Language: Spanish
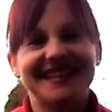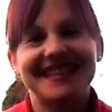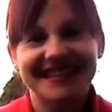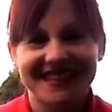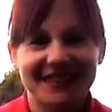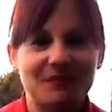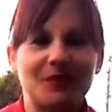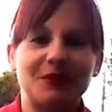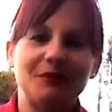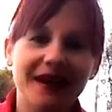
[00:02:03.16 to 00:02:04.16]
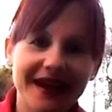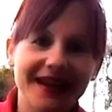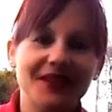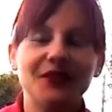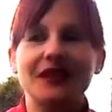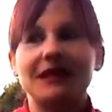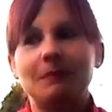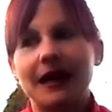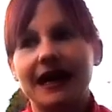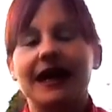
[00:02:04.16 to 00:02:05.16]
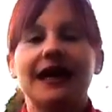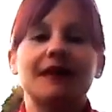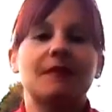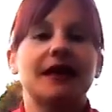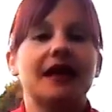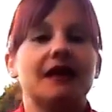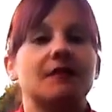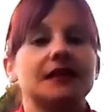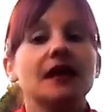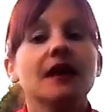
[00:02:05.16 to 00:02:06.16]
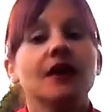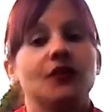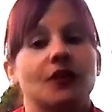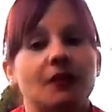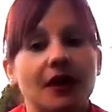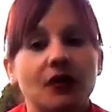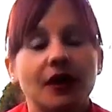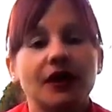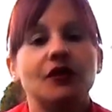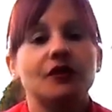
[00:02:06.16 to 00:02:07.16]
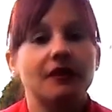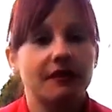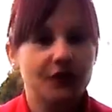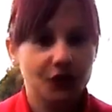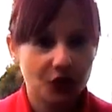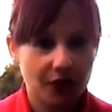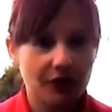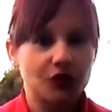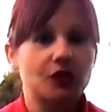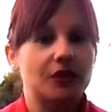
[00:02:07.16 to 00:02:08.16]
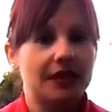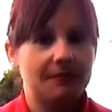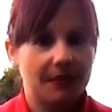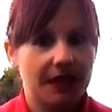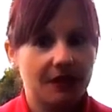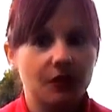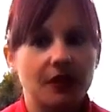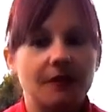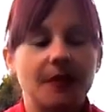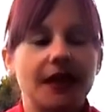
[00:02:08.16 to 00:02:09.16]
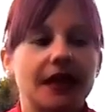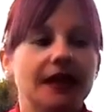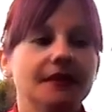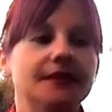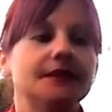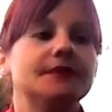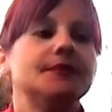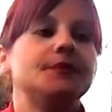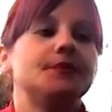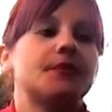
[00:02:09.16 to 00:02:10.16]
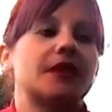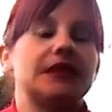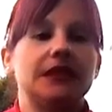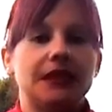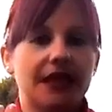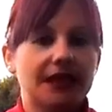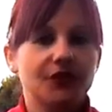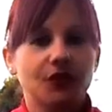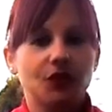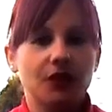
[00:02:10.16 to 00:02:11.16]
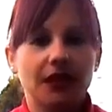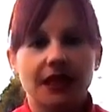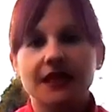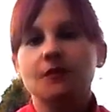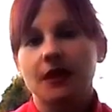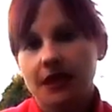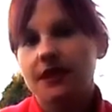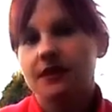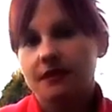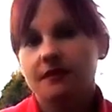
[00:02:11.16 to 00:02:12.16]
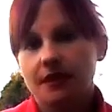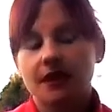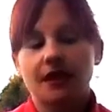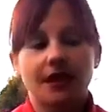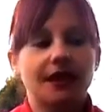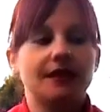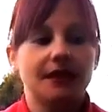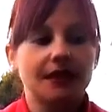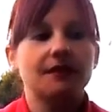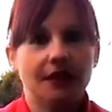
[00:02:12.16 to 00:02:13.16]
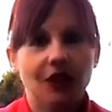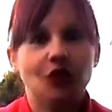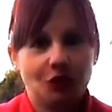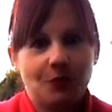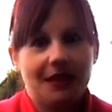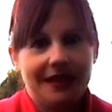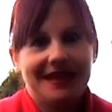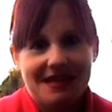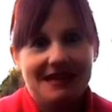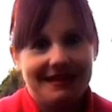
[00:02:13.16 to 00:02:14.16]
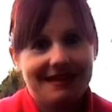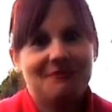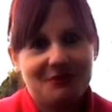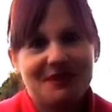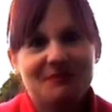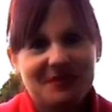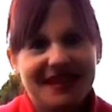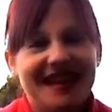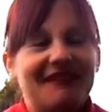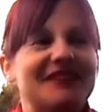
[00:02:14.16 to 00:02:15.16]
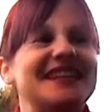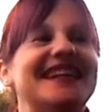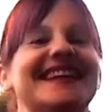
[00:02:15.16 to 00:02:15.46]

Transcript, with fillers: dietas que has probado, que para acá, que para allá. Además, yo había cogido 18 kilos con el embarazo del peque, que si tiráis fotos atrás veréis que en realidad los pillé y, muy bien pillados.